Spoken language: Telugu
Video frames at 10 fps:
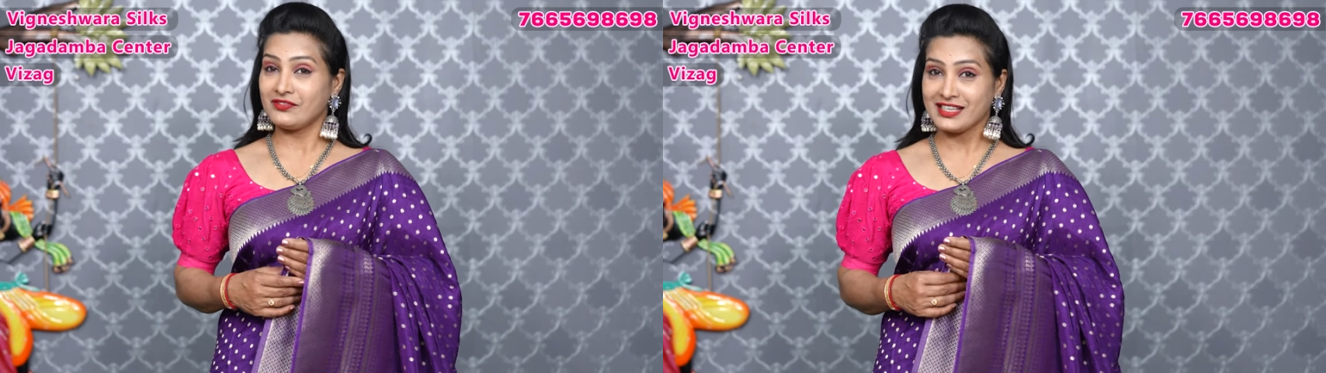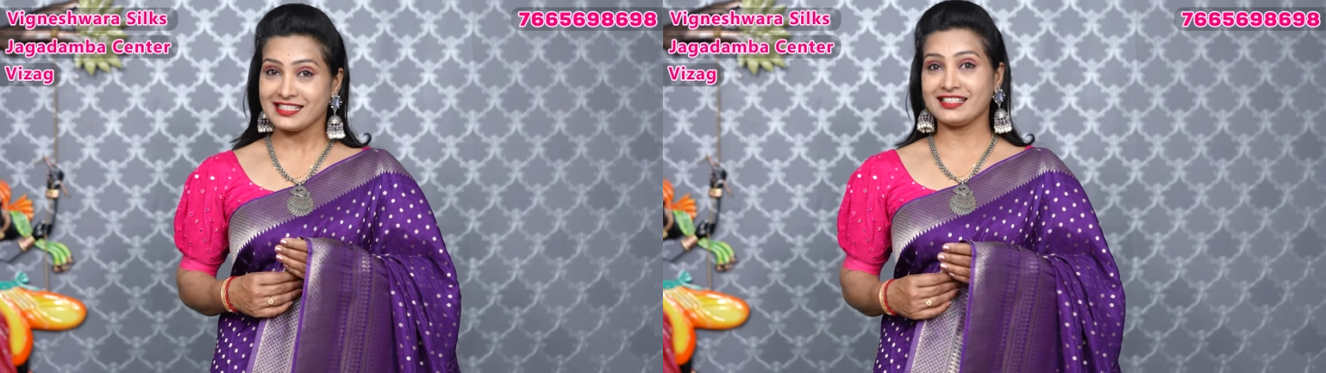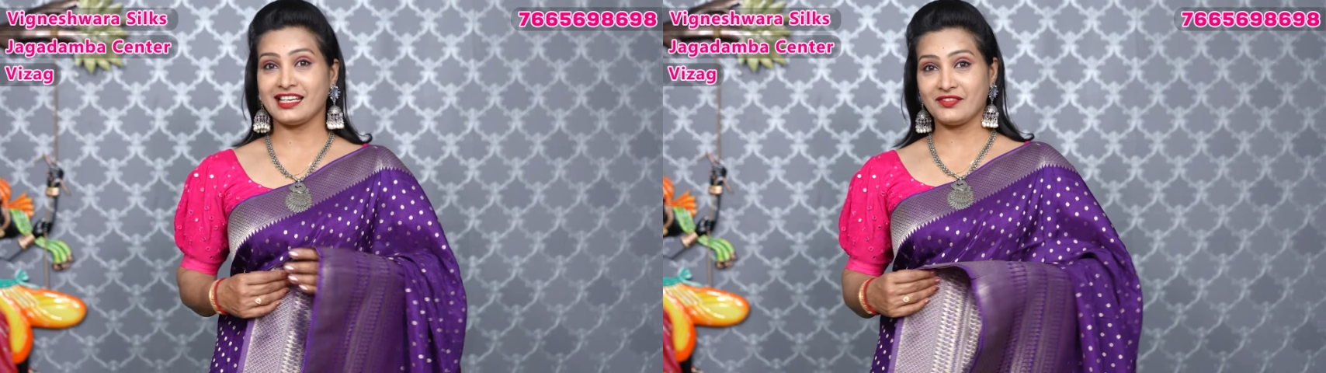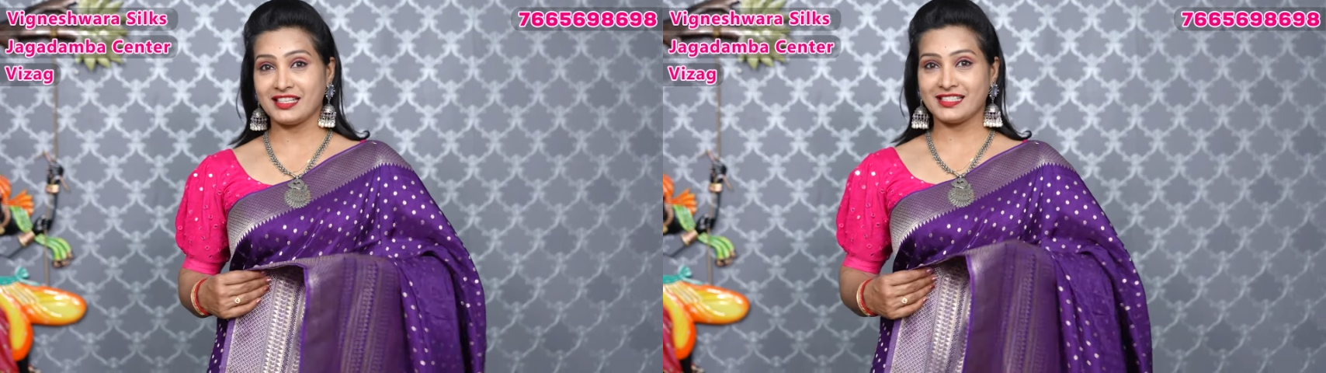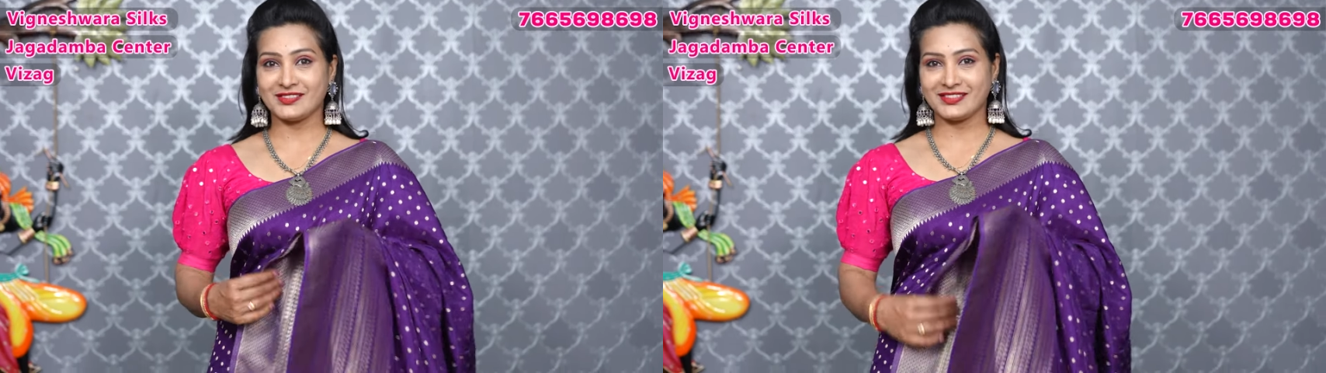ఫస్ట్ నేను
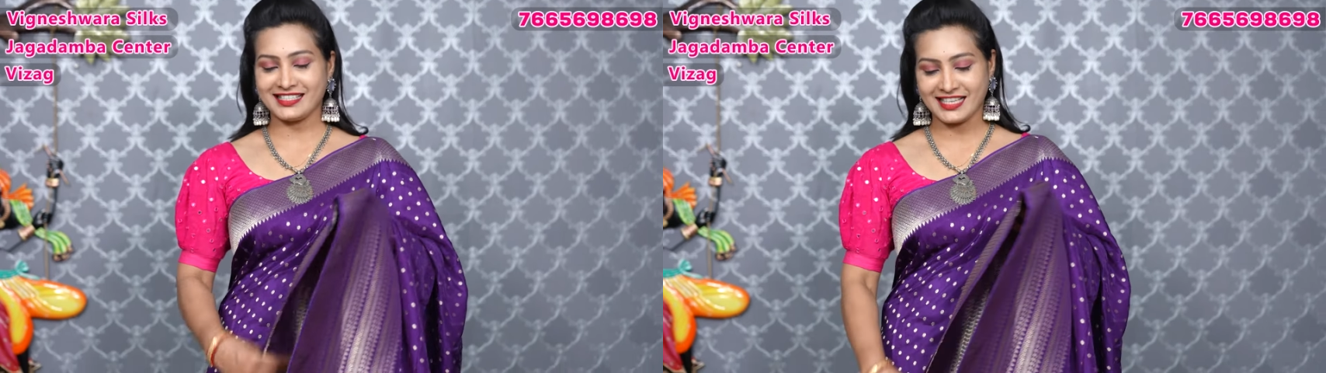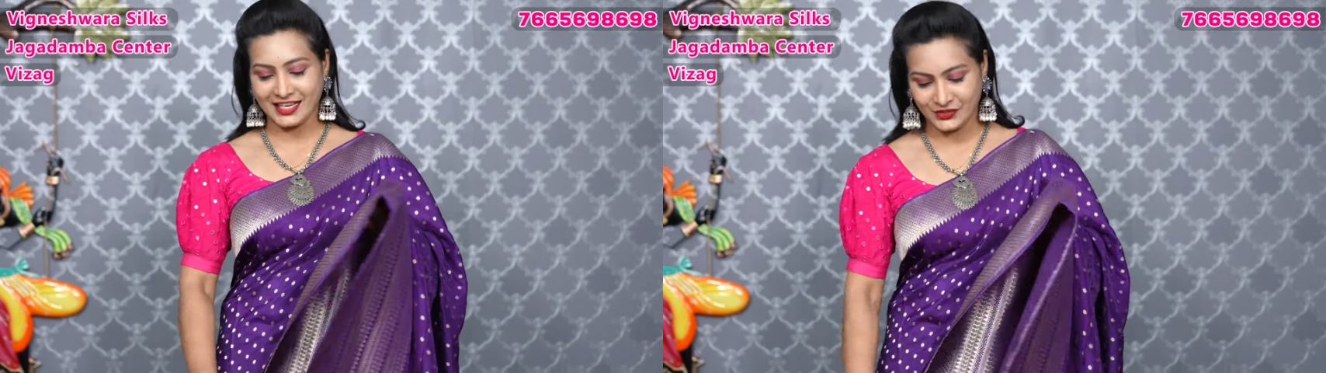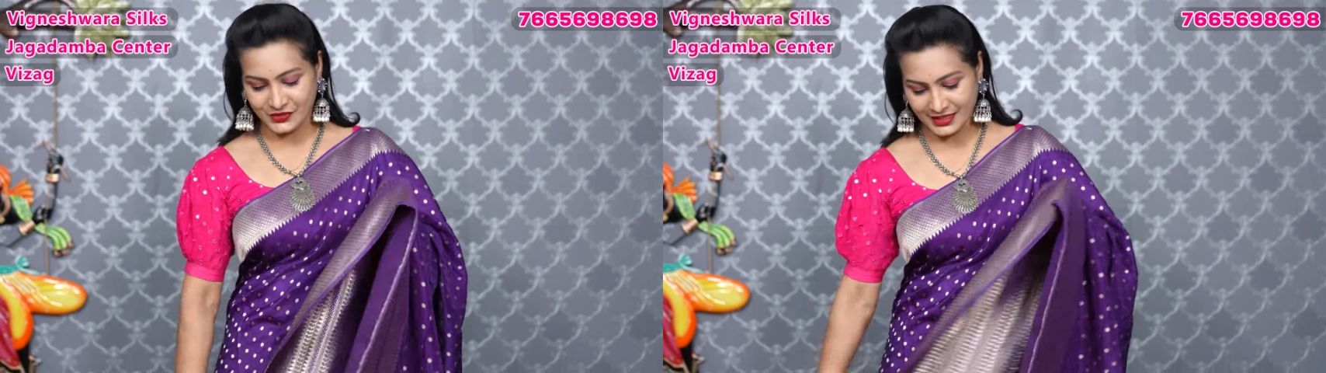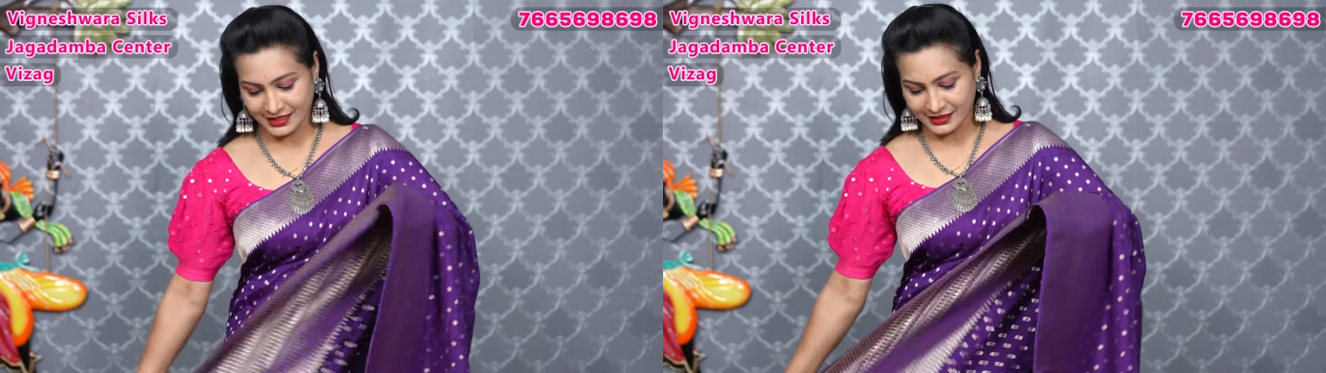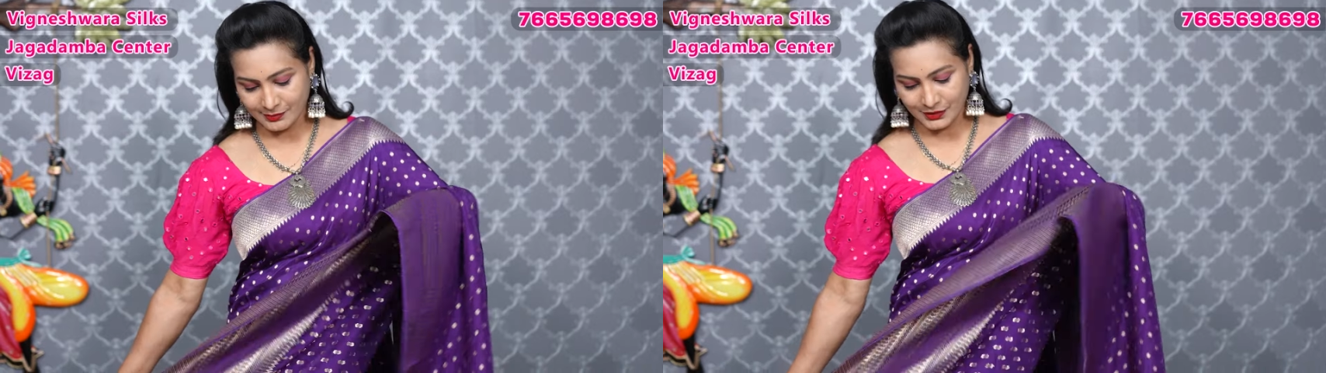వేర్ చేసుకునే శారీ చూసాను
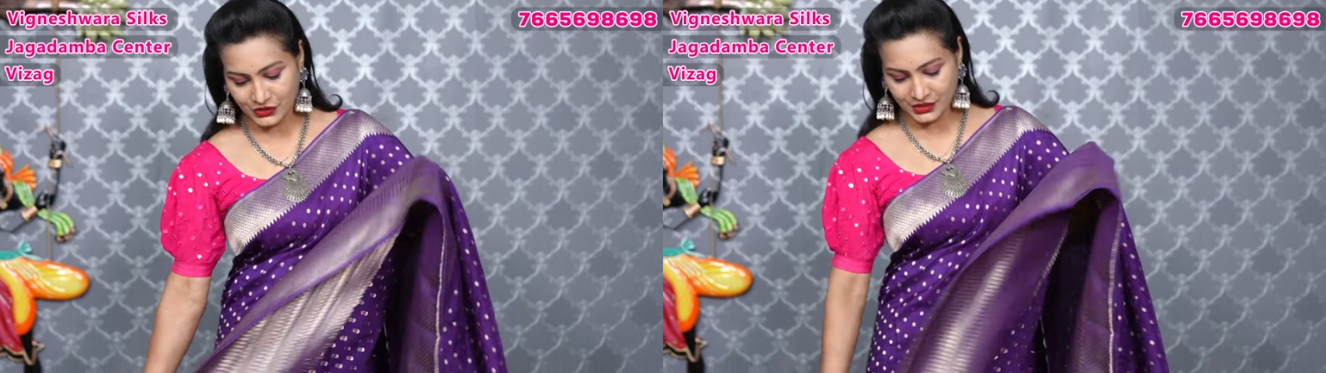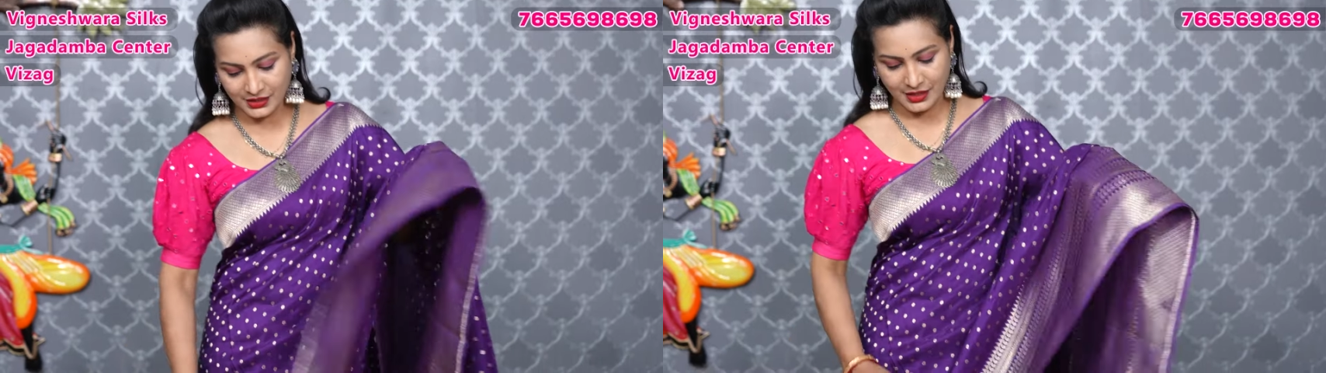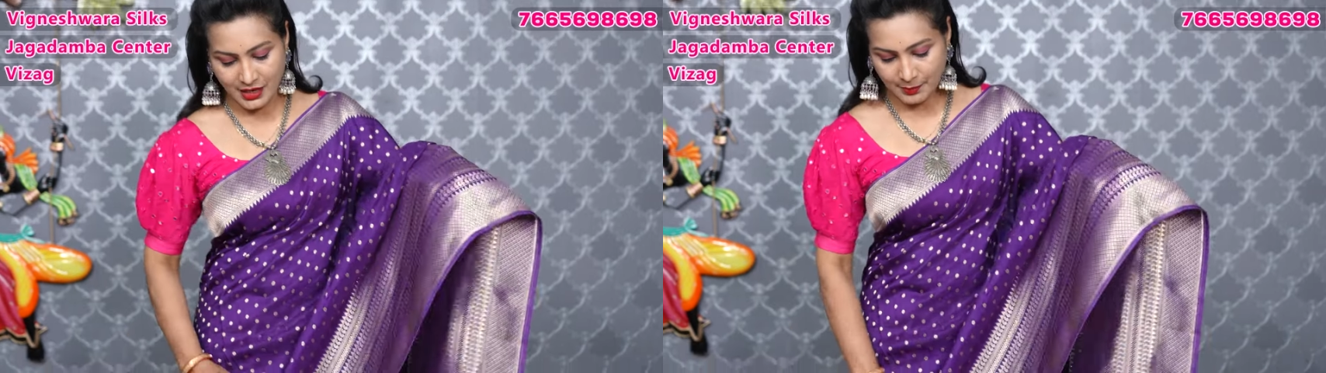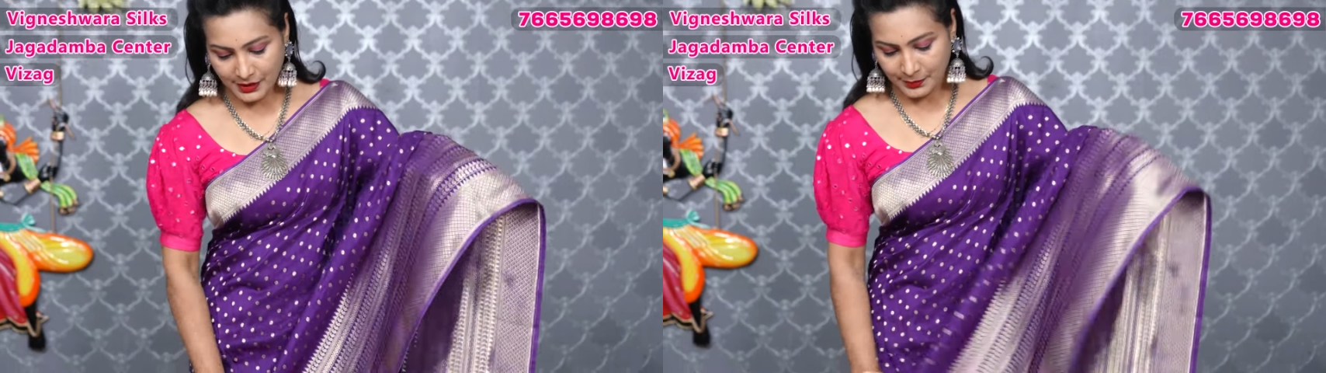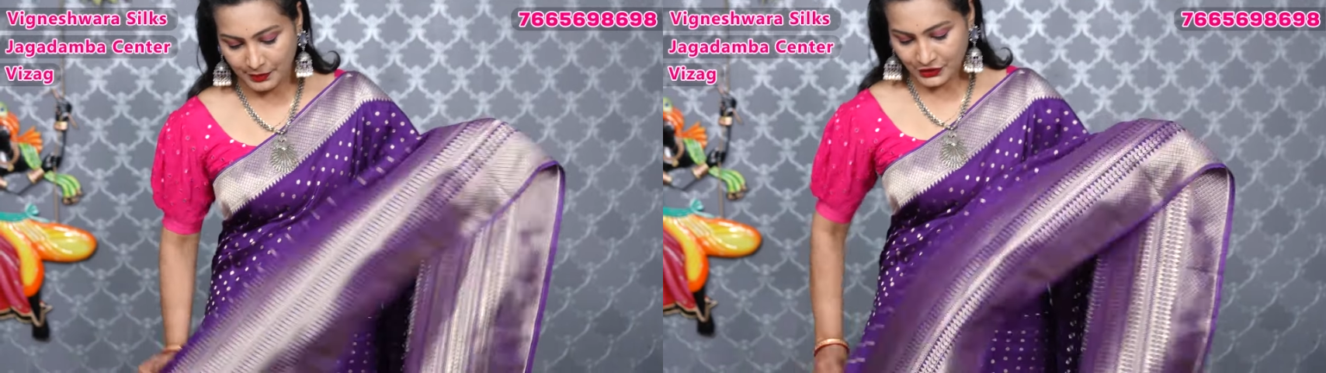కదా మంచి
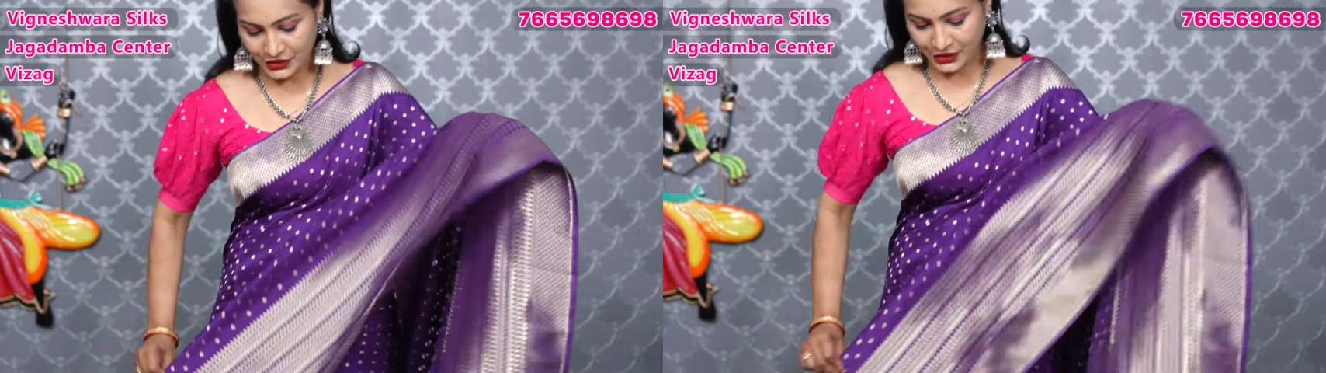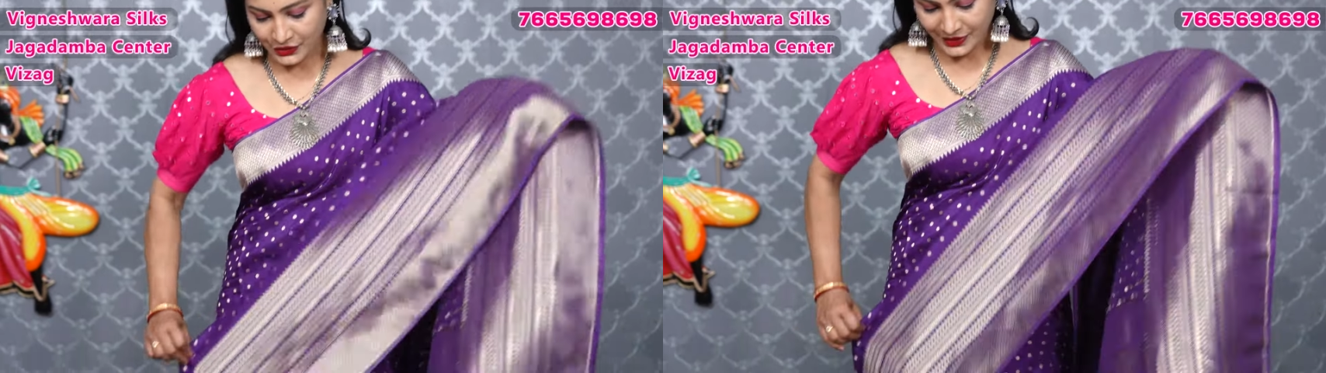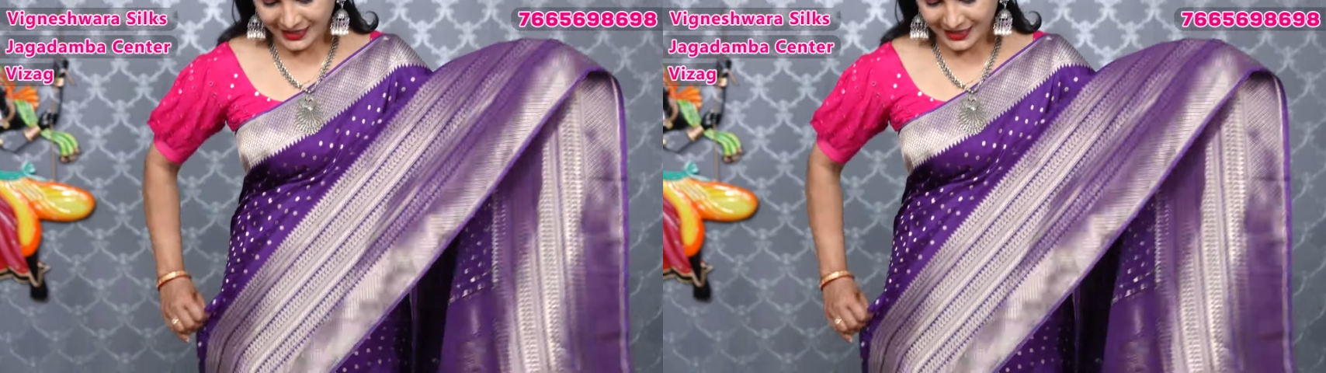పర్పుల్ షేడ్ లో